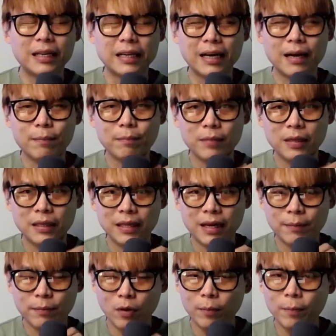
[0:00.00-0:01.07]
นะครับมี
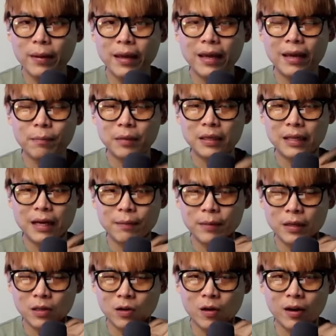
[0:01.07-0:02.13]
ทั้ง PromptPay มีทั้ง
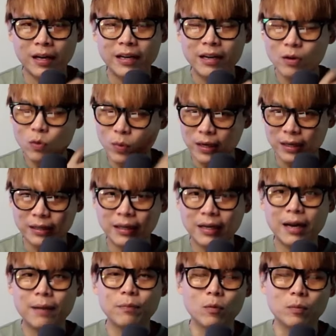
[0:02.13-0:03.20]
Bitcoin ใน Network นะ
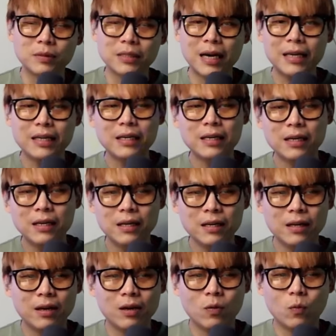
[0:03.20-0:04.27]
ครับผมใช้
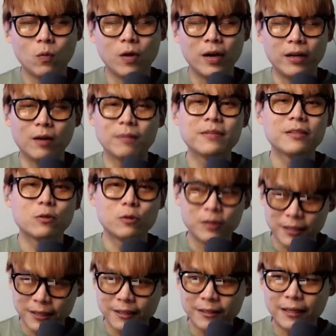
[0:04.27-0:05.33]
Wallet of
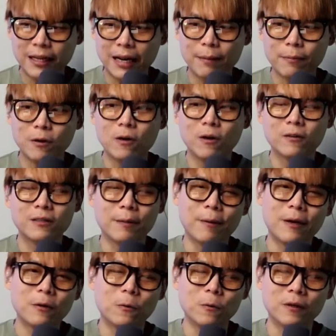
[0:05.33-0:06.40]
Satoshi นะครับก็สา
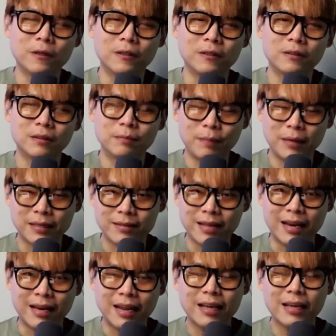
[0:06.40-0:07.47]
มารถโอนเป็นแซ
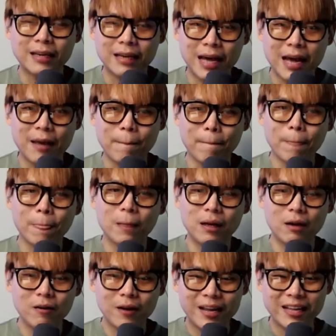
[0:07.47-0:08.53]
ทให้กันได้
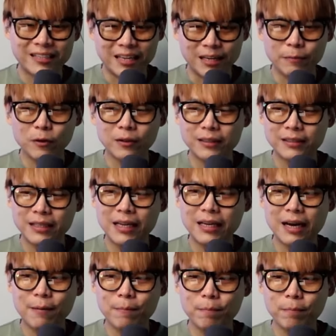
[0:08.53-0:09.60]
แล้วใครอยากถือ Cryptocurrency
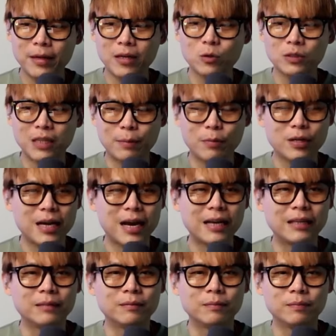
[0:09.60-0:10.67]
ครับไม่รู้ใช้บริกา
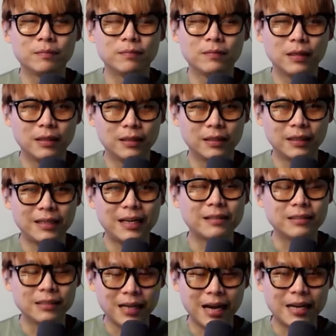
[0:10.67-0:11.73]
ร กระดาน
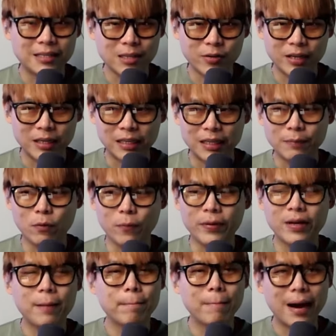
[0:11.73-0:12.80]
ซื้อขายเจ้าไหนดีผม
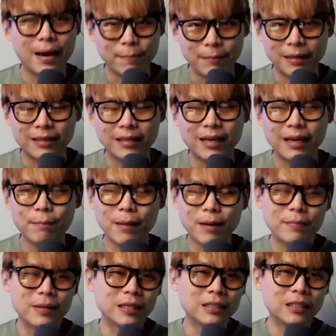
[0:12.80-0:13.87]
แนะนำ Bybitนะ
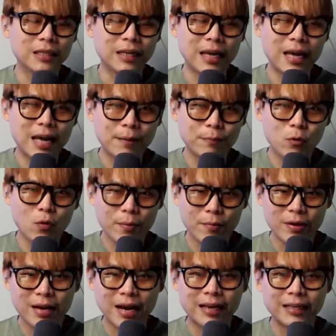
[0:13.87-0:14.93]
Bybit คือหนึ่งในห้าผู้ให้
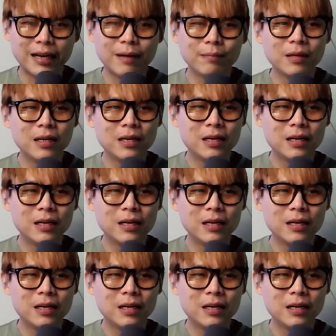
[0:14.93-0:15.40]
บริการครับ